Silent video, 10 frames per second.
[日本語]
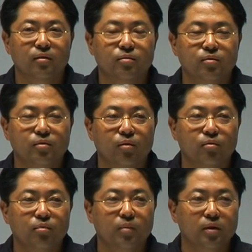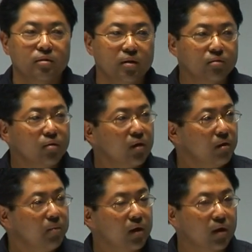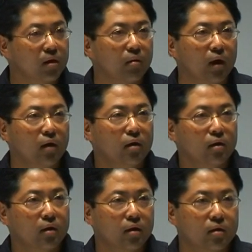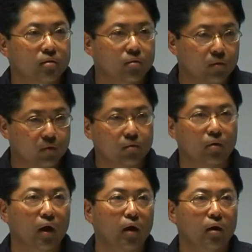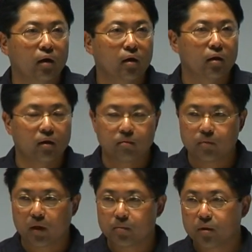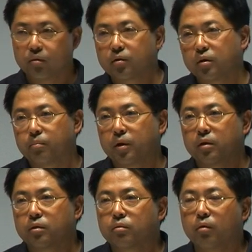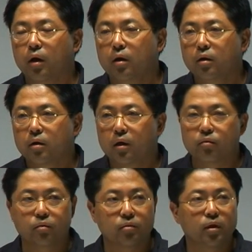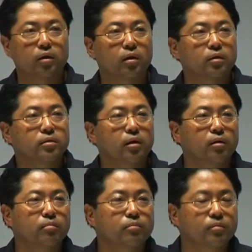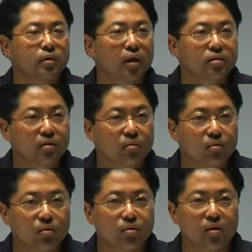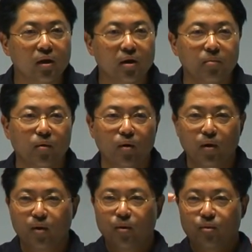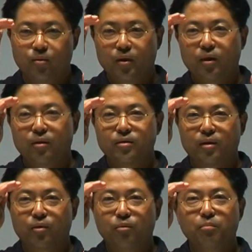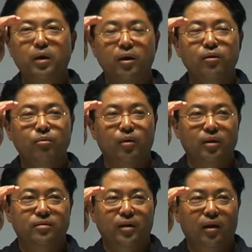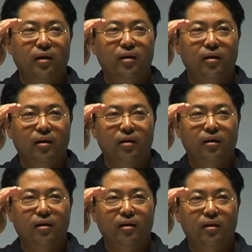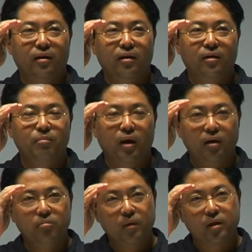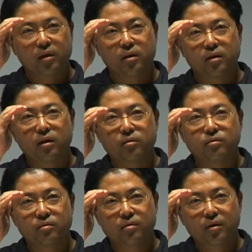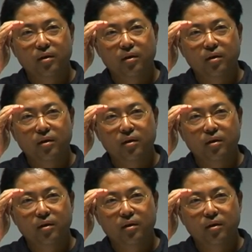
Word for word: そういったこともあってそれからまあ彼は、えー、彫刻とか、えー、村上さんの大きなペインティングとか買うようになったりして奈良さんのドローイングなんかもこのくらいのやつが4万円とかですね、えー、今今は大体200